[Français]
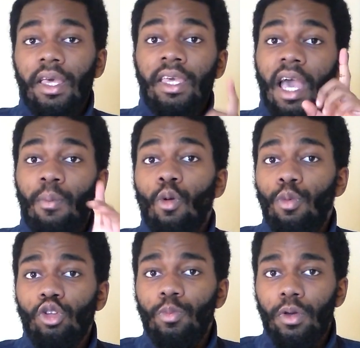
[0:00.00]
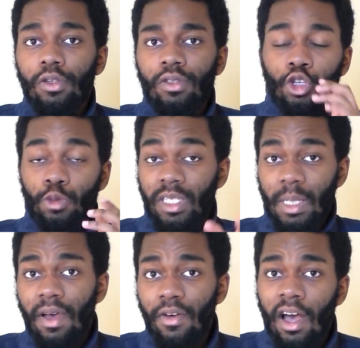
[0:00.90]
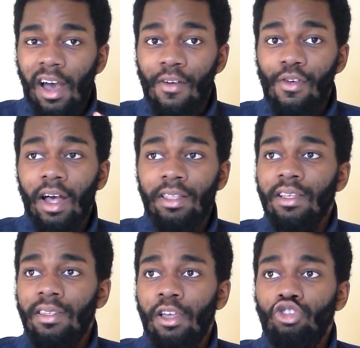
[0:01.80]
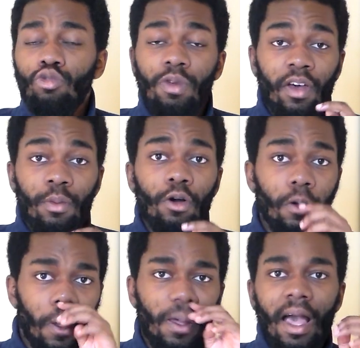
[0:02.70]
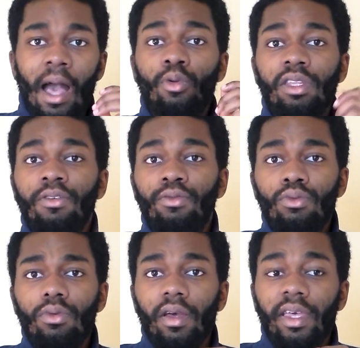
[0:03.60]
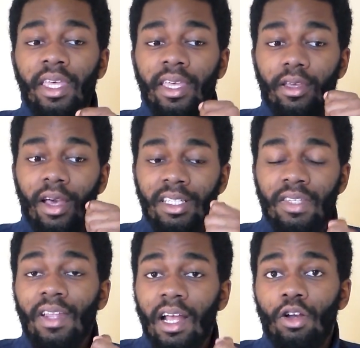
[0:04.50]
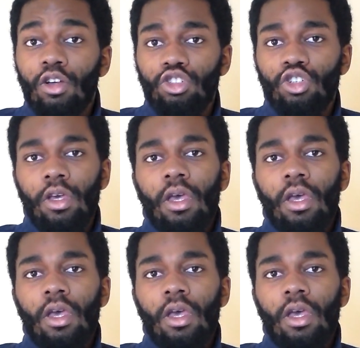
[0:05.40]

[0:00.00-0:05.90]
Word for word: Et à propos de post, je pensais pas avoir à dire ça un jour, mais vraiment, abonnez-vous et activez la cloche.